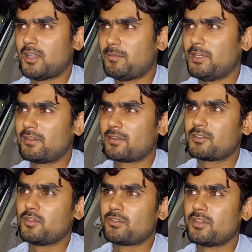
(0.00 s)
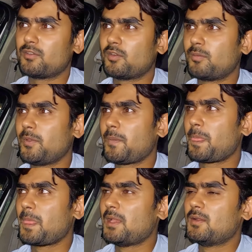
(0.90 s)
आप देख सकते हो स्क्रीन में
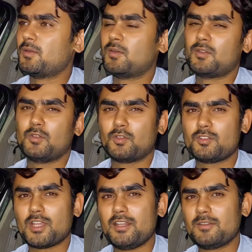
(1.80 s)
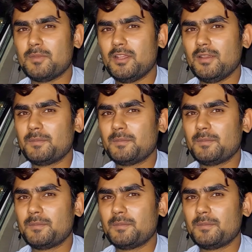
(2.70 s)
और दो में